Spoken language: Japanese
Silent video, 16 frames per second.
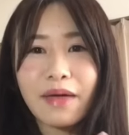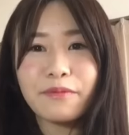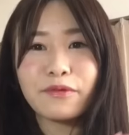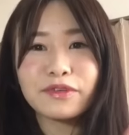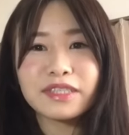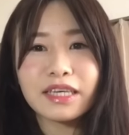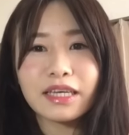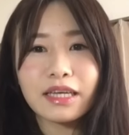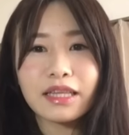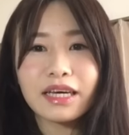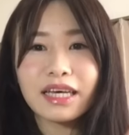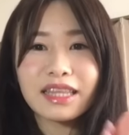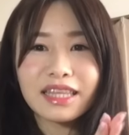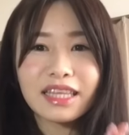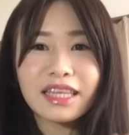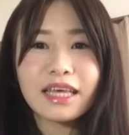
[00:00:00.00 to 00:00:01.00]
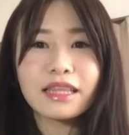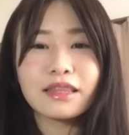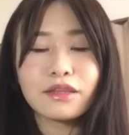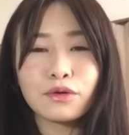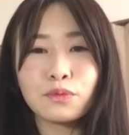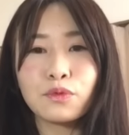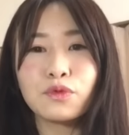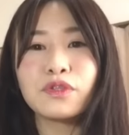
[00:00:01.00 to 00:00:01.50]
申し訳なかったなって
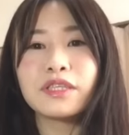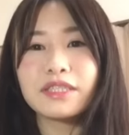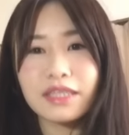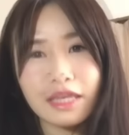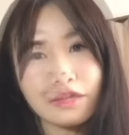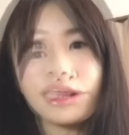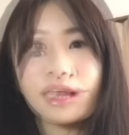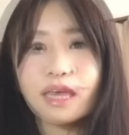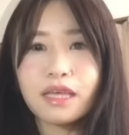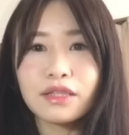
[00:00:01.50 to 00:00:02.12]
思うんですけど、